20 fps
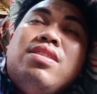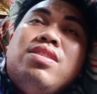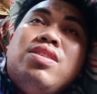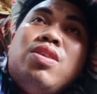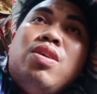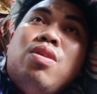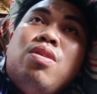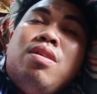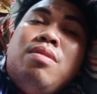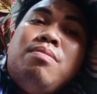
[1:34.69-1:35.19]

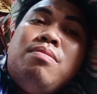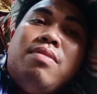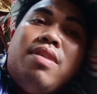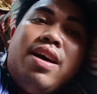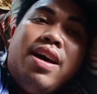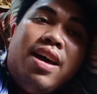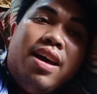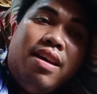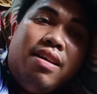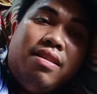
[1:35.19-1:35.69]
So, um,
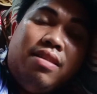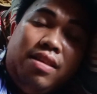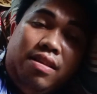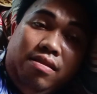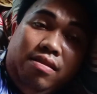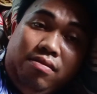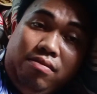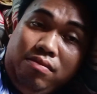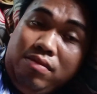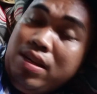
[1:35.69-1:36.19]

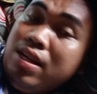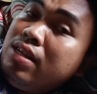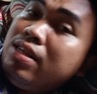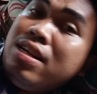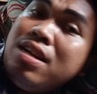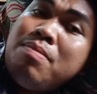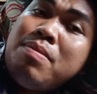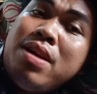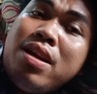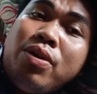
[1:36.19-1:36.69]

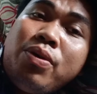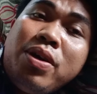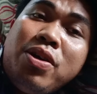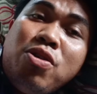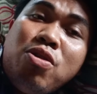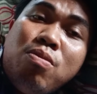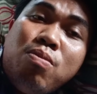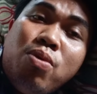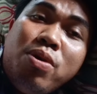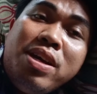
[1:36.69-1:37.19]
hindi naman ako
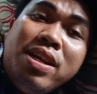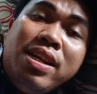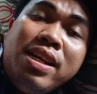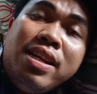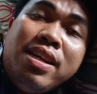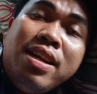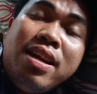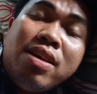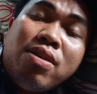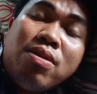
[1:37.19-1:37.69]
inubuhin,
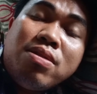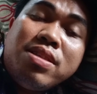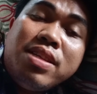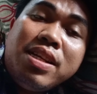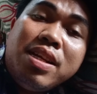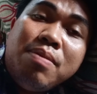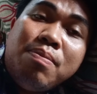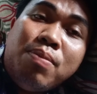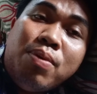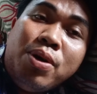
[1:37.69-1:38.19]
hindi ako
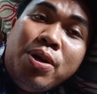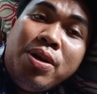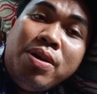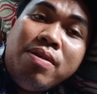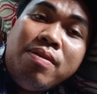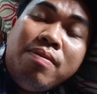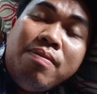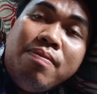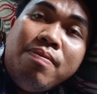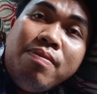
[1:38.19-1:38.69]

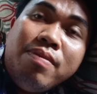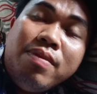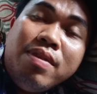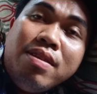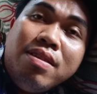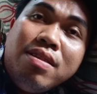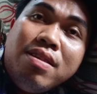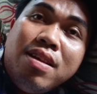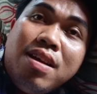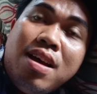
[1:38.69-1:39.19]
sinipon
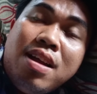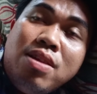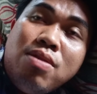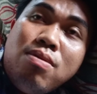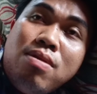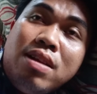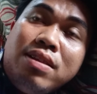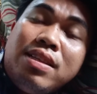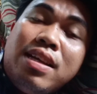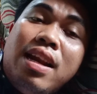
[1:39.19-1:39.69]

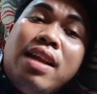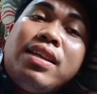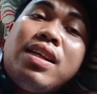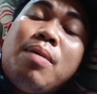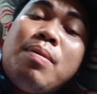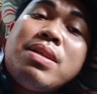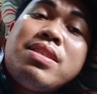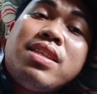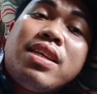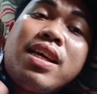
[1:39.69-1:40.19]
ano lang
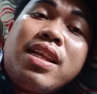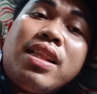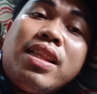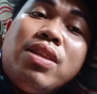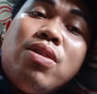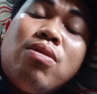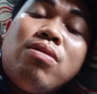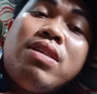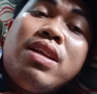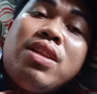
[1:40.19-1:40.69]
talaga, masakit
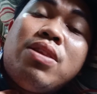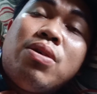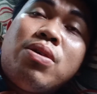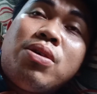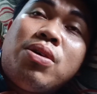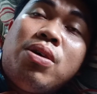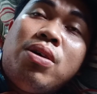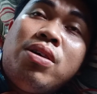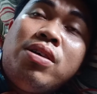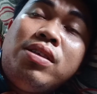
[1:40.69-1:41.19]
yung
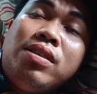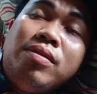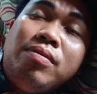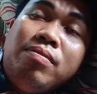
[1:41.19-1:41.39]
dito ko.